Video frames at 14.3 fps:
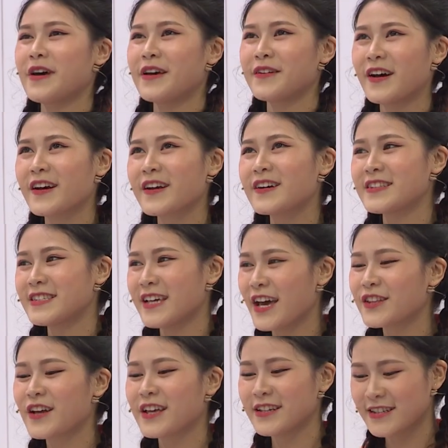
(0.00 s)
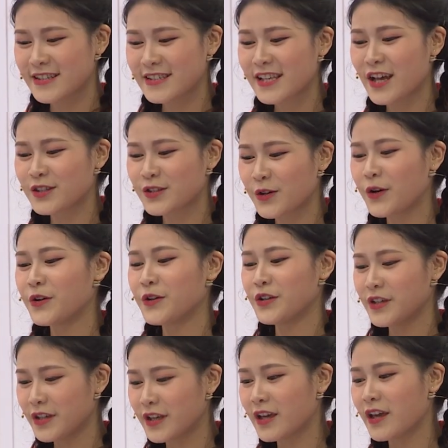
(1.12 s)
Bạn nói con trai toàn đứa giả dối,